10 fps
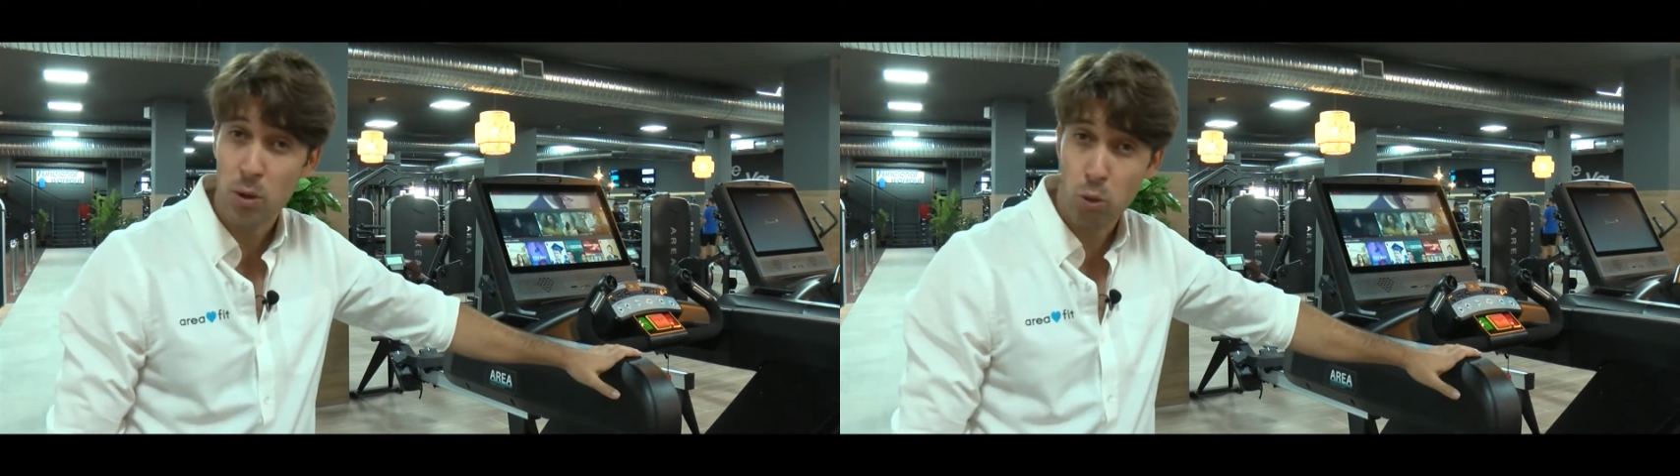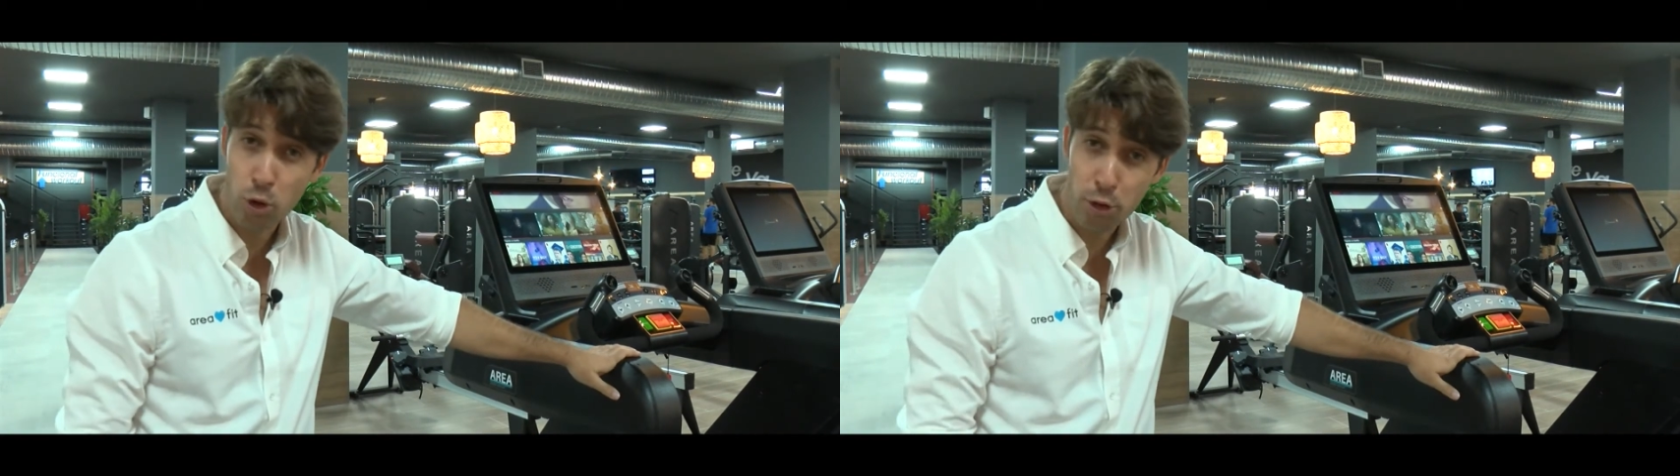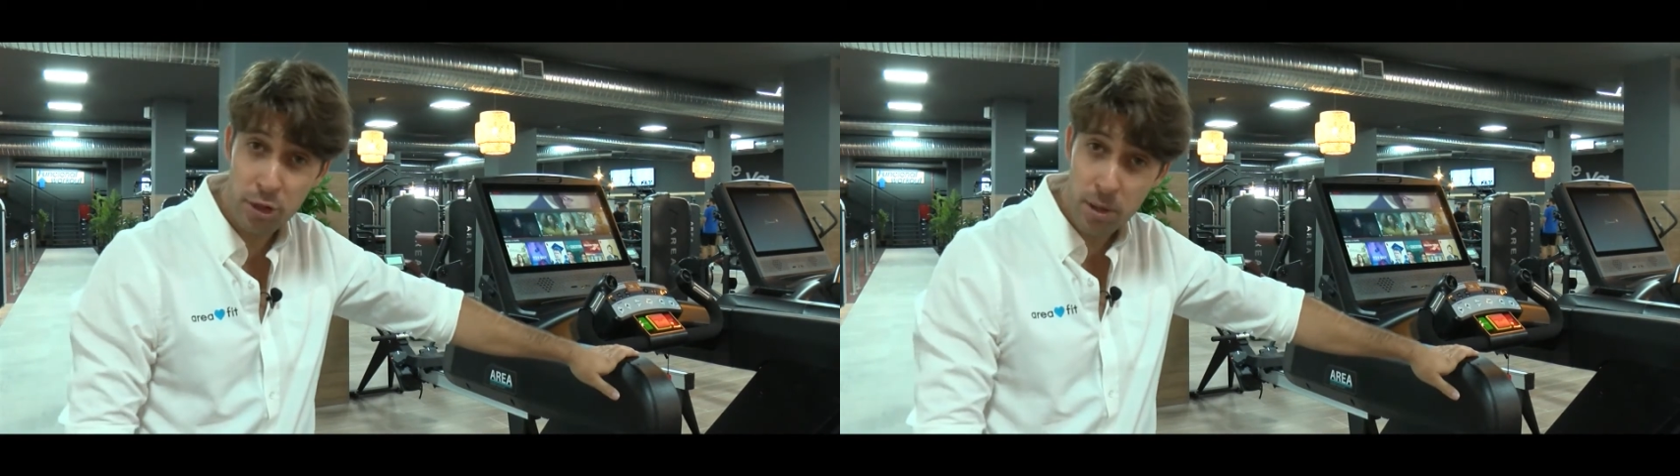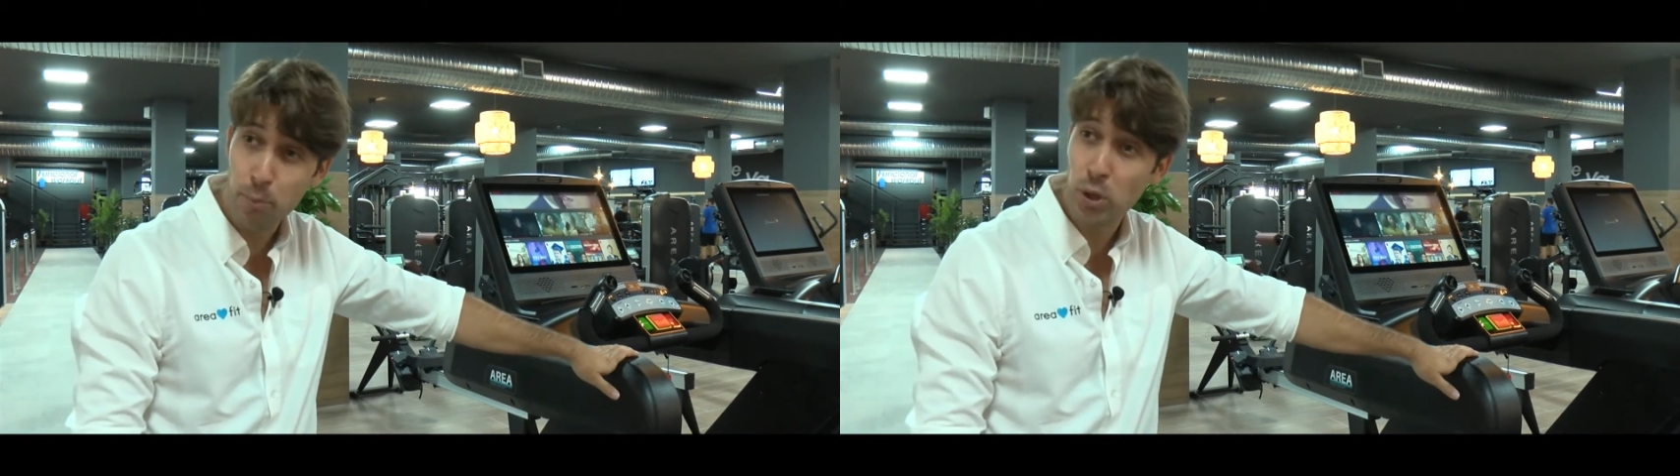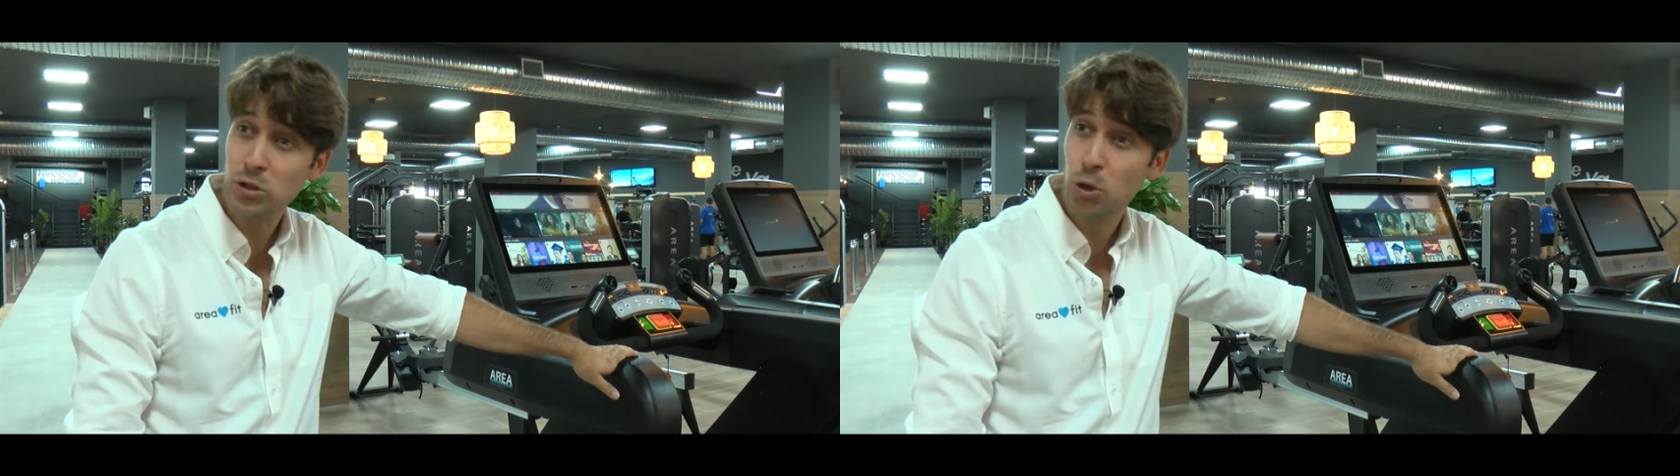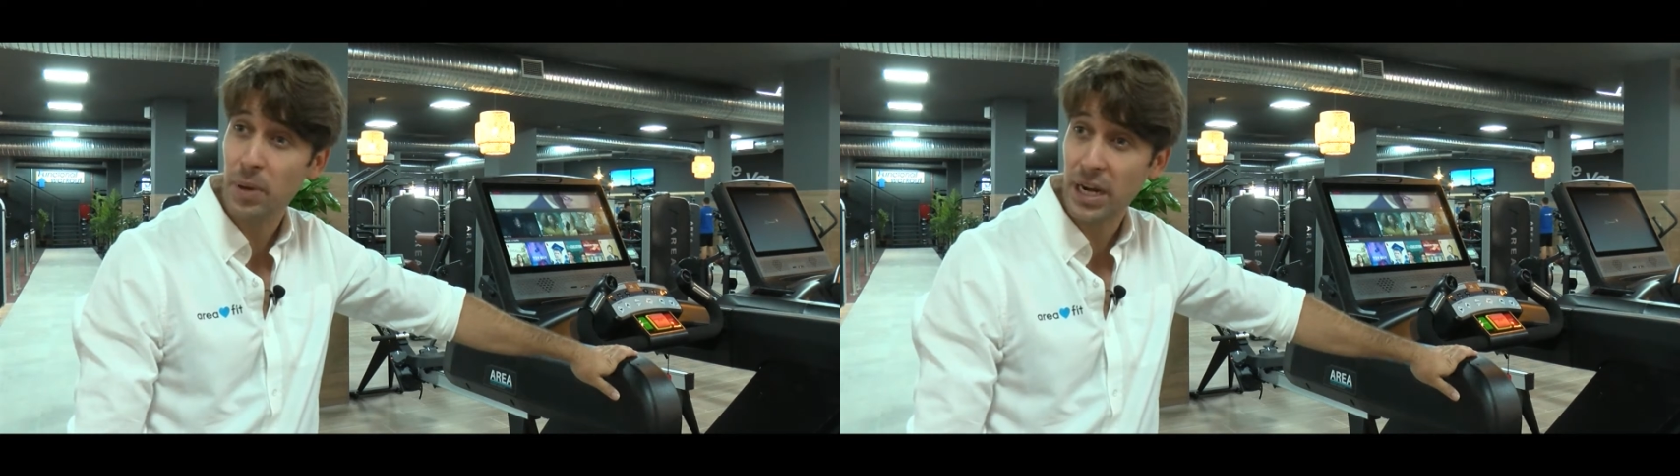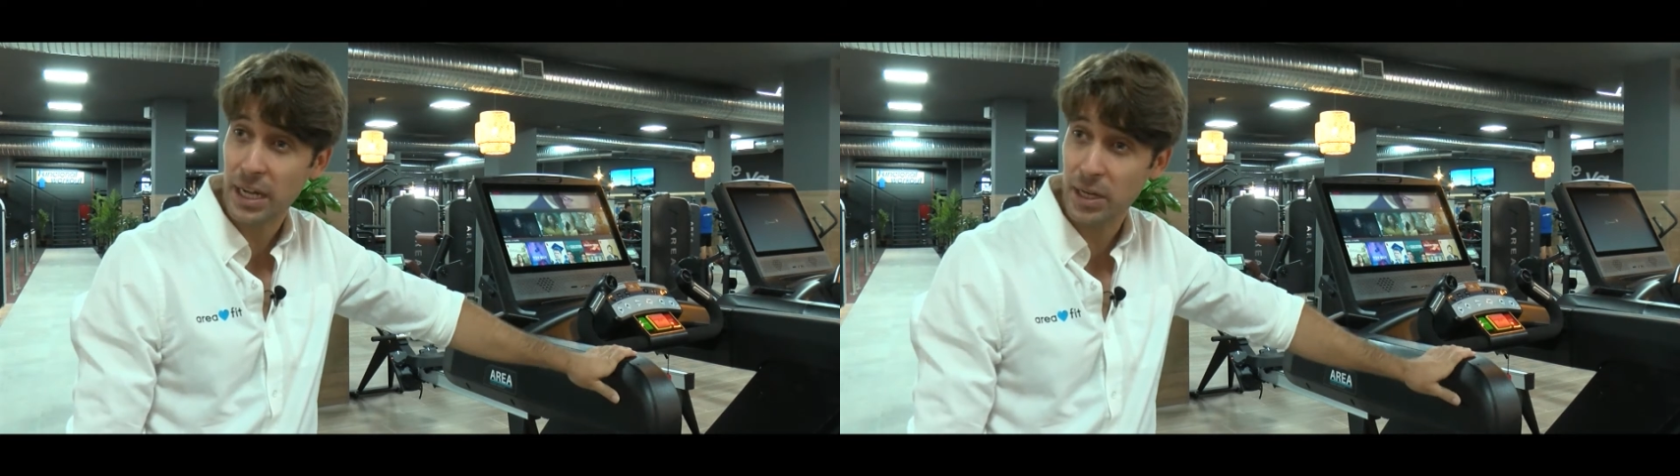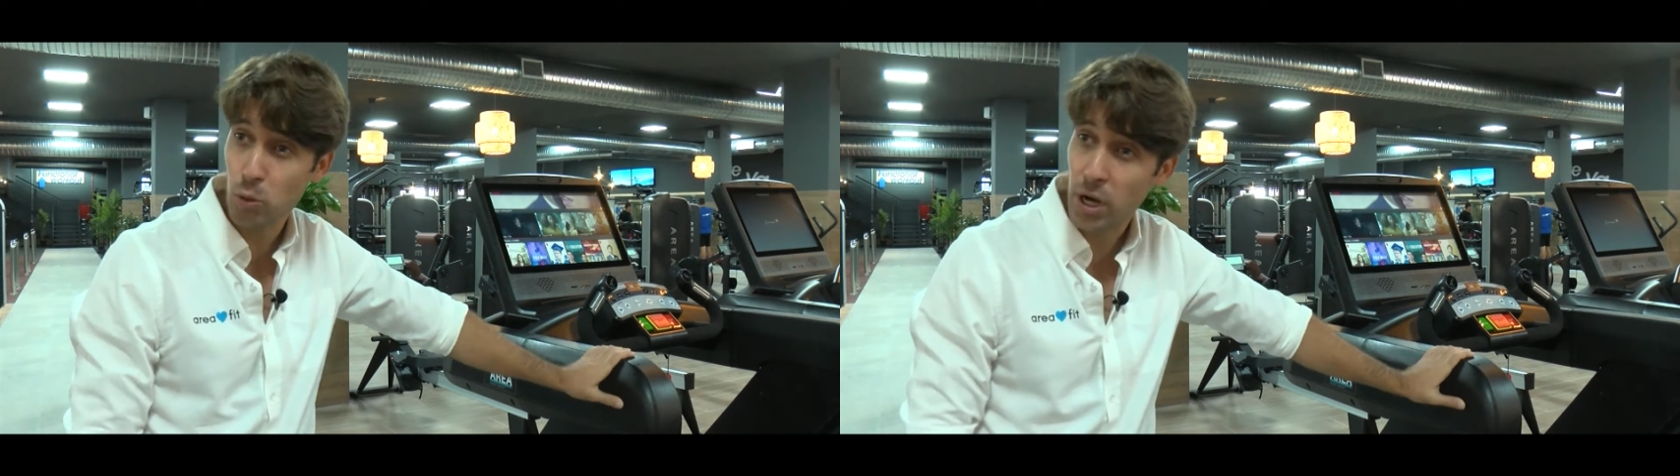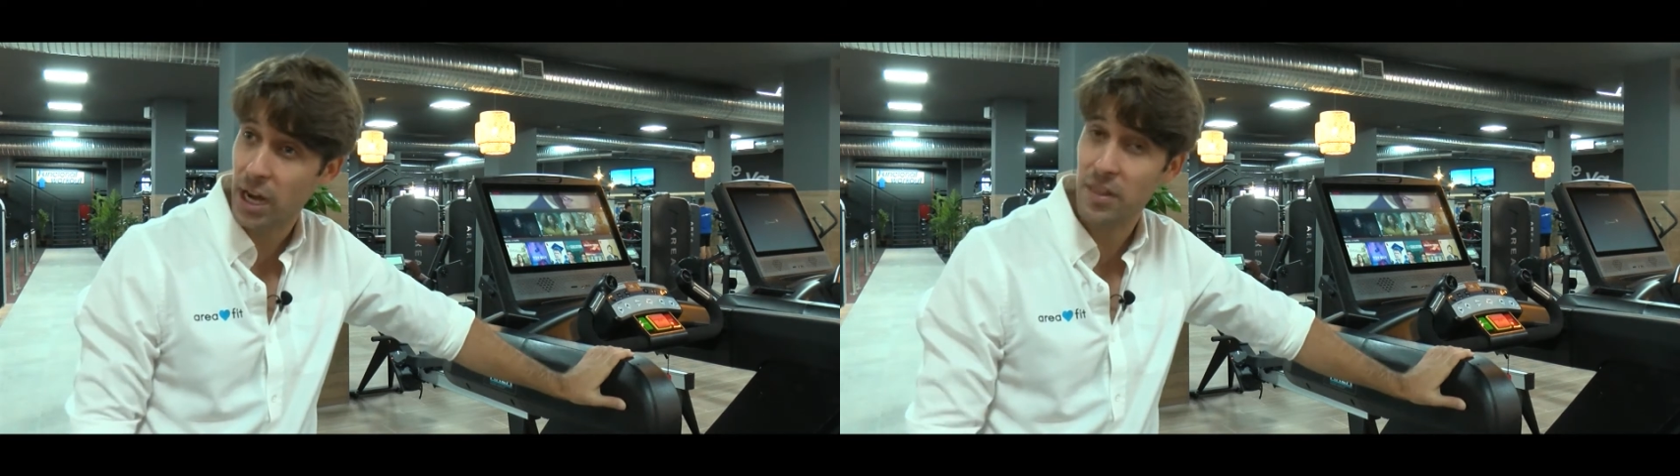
unos 100 puestos para que nunca